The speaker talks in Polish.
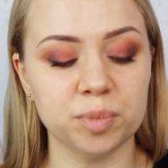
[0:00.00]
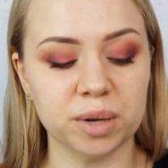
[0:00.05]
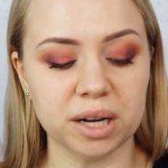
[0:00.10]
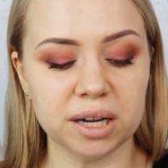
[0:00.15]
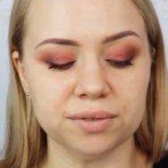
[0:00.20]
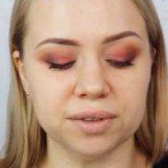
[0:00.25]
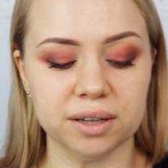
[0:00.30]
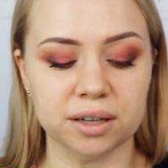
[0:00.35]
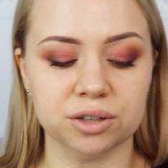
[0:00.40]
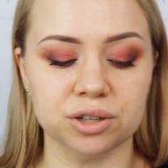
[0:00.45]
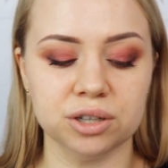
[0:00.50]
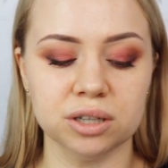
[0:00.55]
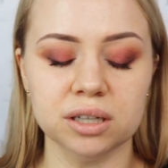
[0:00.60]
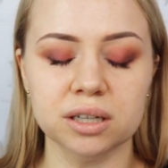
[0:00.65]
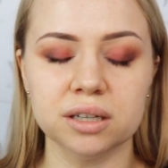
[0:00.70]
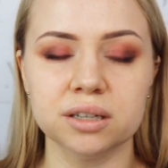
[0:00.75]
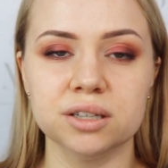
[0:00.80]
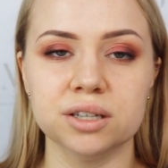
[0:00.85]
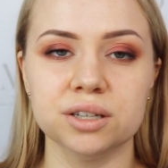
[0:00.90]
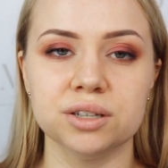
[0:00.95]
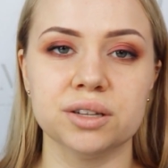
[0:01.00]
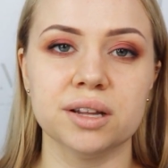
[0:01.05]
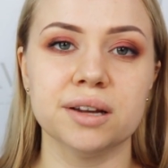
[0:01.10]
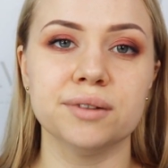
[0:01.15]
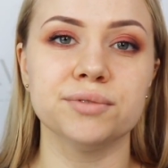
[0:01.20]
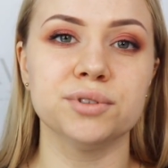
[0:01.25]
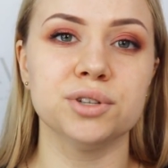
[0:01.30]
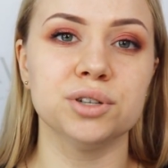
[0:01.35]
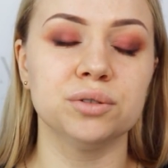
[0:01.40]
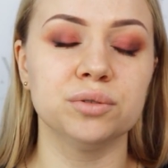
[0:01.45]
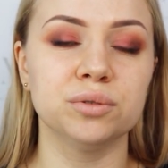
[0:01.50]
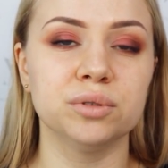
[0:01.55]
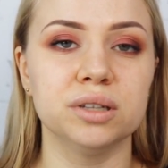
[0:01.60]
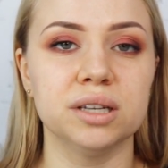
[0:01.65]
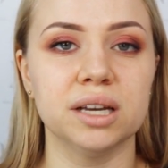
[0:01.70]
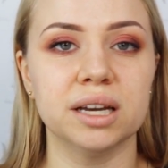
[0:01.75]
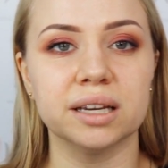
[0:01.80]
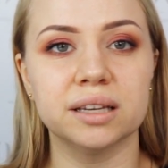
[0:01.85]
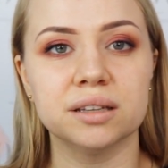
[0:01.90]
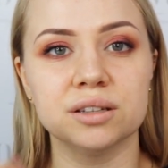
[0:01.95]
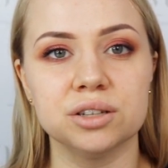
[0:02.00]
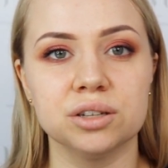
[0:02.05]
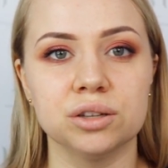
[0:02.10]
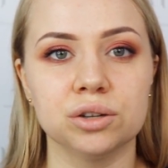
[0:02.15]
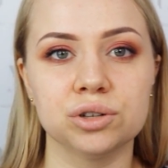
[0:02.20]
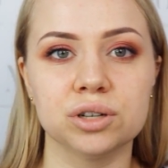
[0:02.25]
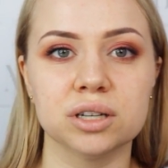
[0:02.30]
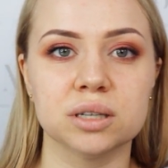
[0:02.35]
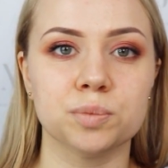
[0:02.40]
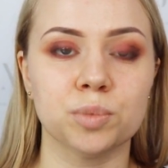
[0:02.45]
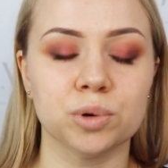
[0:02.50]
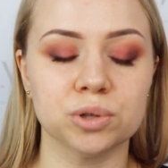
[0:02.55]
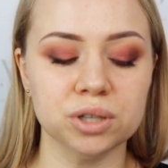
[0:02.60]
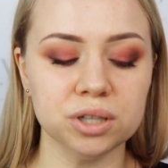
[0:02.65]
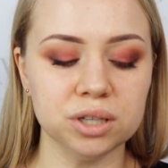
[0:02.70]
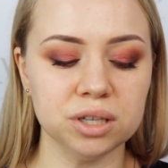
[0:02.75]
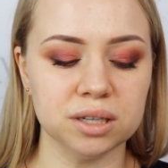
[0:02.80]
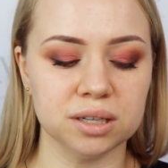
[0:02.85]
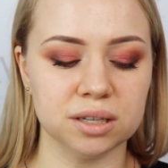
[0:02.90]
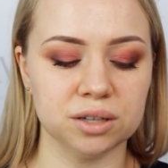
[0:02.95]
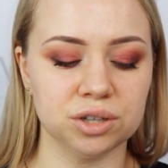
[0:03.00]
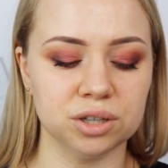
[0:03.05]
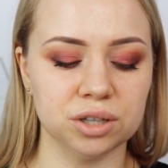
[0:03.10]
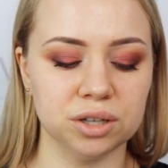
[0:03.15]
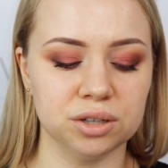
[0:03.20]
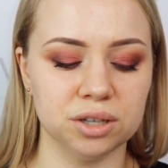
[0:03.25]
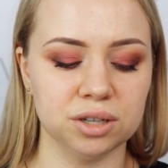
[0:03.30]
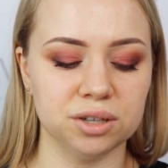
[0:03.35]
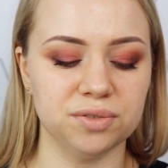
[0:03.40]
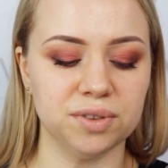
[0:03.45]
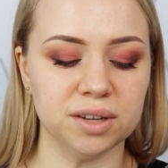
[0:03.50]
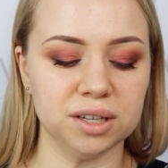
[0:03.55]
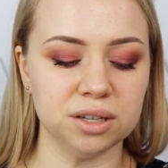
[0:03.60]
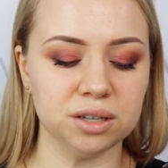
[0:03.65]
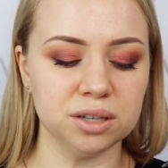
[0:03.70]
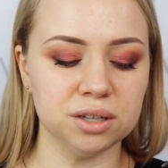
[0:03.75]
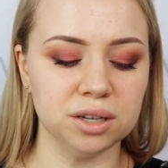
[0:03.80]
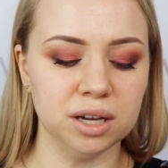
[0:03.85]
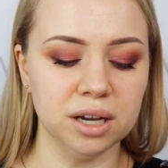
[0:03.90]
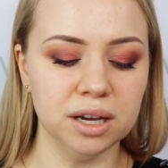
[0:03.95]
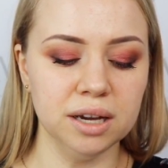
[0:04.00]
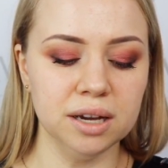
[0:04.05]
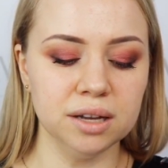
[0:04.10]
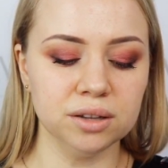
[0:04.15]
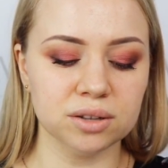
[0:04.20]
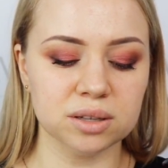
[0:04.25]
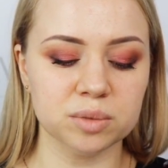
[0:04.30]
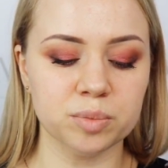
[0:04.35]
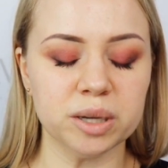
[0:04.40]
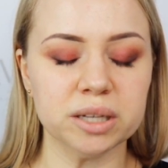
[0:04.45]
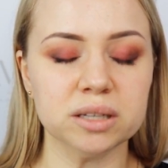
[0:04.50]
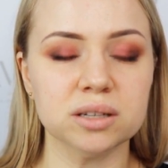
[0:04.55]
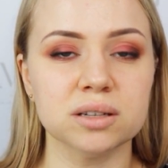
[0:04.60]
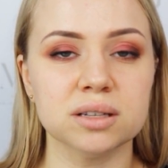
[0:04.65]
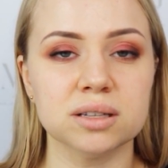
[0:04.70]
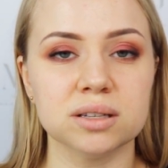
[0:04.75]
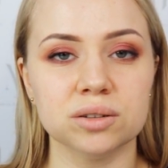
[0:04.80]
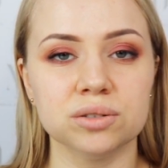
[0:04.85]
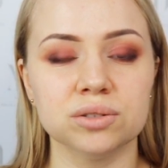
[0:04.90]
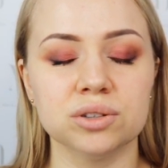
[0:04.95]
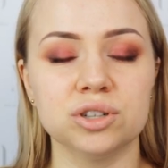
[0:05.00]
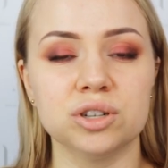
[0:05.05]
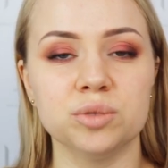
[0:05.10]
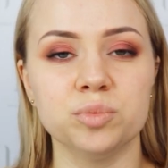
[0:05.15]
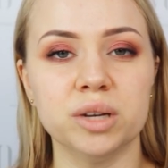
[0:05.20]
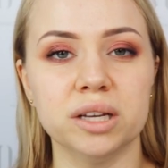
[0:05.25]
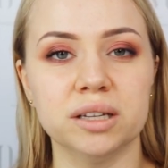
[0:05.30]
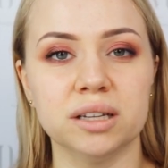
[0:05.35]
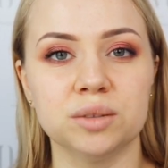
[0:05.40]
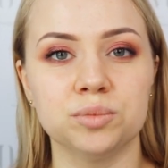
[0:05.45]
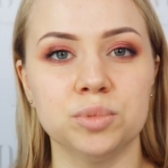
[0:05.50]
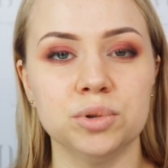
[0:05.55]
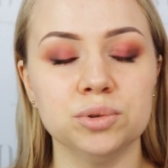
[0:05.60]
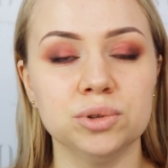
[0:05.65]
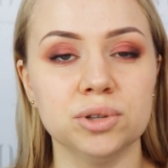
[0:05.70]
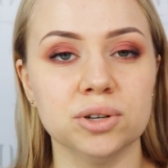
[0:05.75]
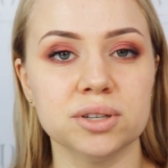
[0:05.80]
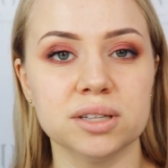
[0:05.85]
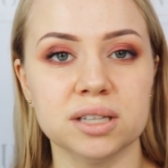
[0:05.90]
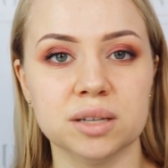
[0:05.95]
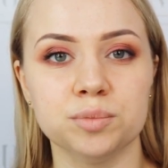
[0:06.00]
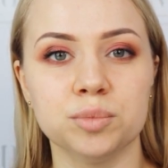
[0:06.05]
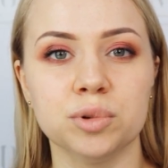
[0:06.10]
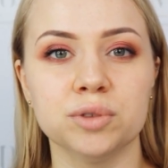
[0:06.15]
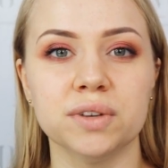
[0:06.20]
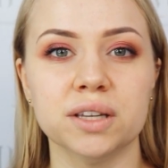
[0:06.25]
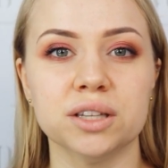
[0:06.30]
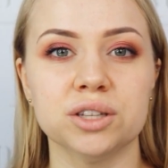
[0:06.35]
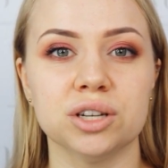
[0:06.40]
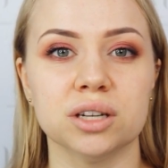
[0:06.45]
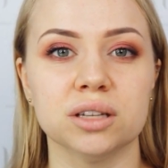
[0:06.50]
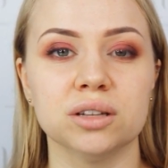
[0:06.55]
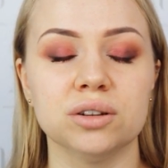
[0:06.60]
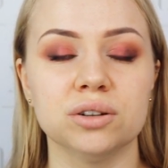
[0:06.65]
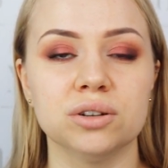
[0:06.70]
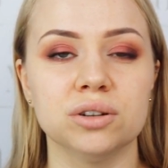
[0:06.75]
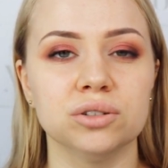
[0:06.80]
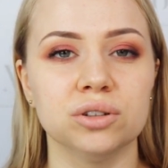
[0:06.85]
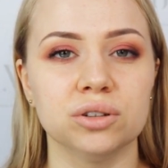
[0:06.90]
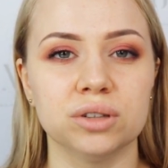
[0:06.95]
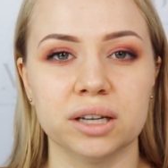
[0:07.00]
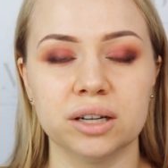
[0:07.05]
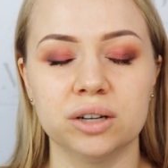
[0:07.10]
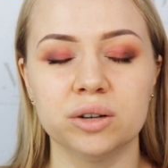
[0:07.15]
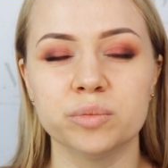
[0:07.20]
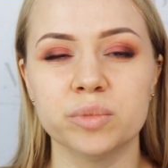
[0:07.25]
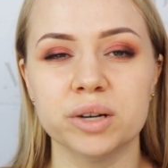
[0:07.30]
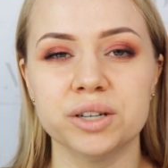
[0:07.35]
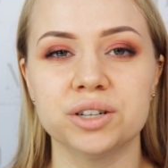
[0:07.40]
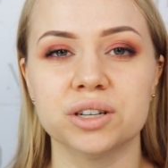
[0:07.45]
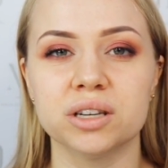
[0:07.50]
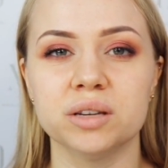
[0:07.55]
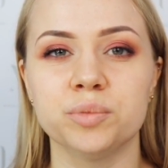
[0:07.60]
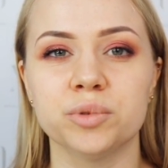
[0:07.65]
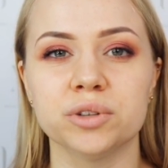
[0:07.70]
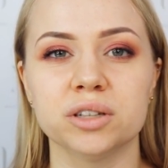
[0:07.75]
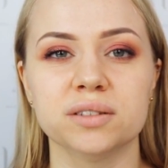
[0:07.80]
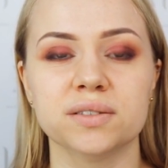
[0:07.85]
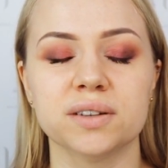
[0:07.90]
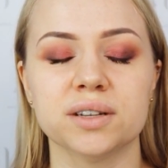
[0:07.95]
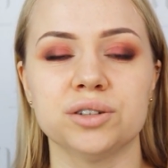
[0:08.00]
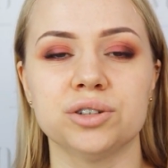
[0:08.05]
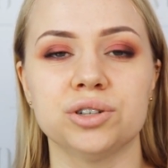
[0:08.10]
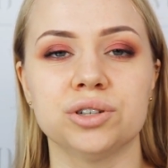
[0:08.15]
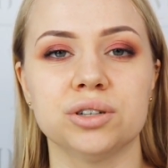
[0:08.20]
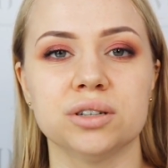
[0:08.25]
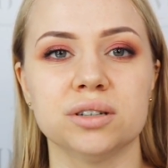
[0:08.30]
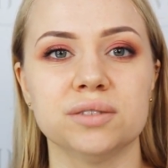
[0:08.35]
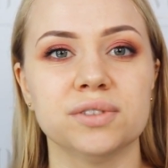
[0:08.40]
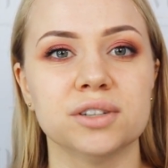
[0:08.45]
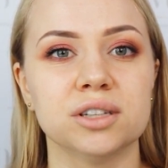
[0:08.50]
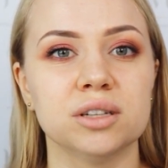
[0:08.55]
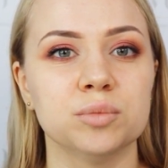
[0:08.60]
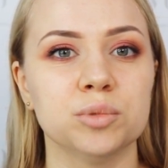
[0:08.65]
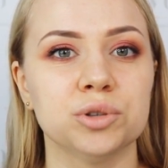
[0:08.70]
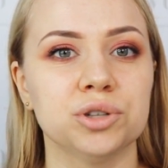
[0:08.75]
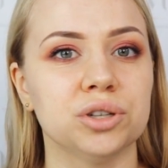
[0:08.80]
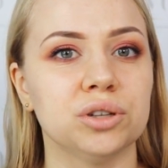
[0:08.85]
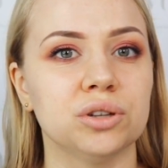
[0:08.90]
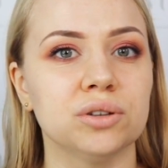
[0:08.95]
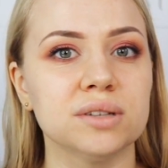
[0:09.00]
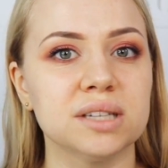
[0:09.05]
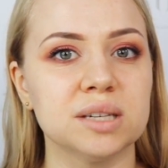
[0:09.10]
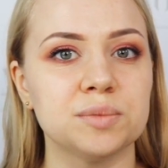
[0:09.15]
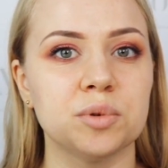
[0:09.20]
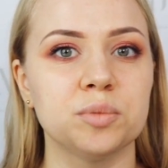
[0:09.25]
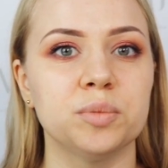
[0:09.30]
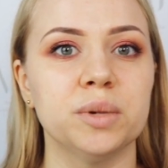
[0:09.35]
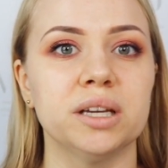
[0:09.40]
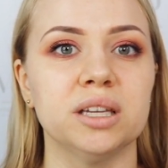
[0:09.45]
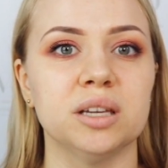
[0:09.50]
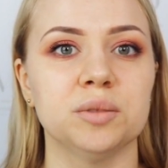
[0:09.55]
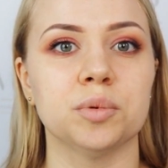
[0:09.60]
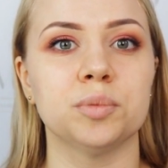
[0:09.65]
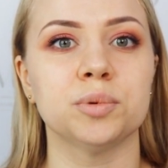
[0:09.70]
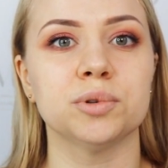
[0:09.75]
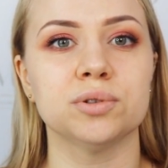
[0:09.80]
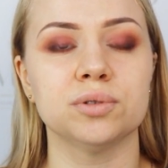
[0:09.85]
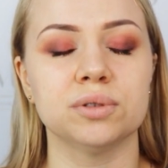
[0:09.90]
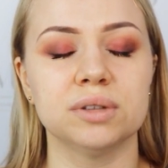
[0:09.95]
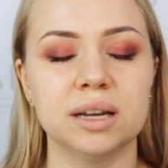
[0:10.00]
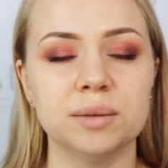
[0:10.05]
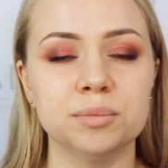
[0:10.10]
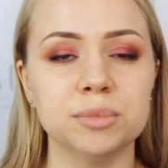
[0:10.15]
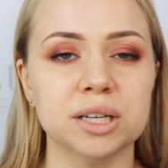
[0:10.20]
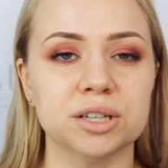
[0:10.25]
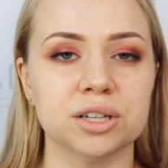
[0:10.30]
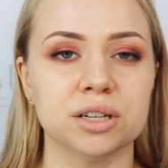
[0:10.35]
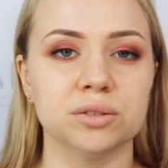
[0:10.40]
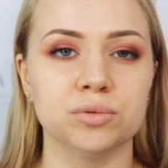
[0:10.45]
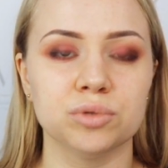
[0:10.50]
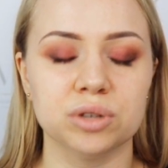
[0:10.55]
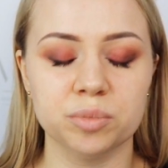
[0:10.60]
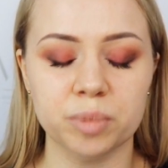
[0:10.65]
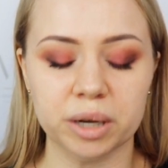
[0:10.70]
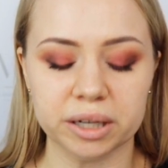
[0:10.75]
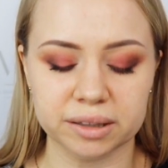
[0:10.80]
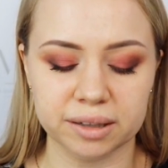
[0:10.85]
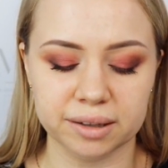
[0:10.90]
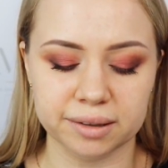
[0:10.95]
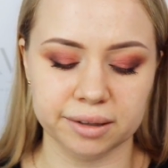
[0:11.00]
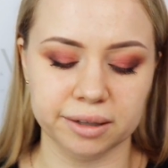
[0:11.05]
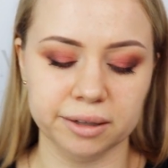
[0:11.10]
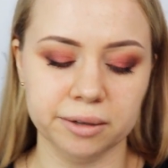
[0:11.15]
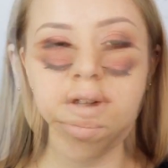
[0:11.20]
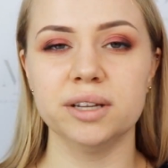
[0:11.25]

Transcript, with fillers: poprawek, czyli gdzieś tam w ciągu dnia, kiedy się troszkę spocicie, zaczniecie świecić, to jest bardzo istotne, żeby jednak był dostęp powietrza do, do tej gąbeczki, ponieważ e, wiadomo, że to zapobiegnie po prostu namnażaniu się bakterii.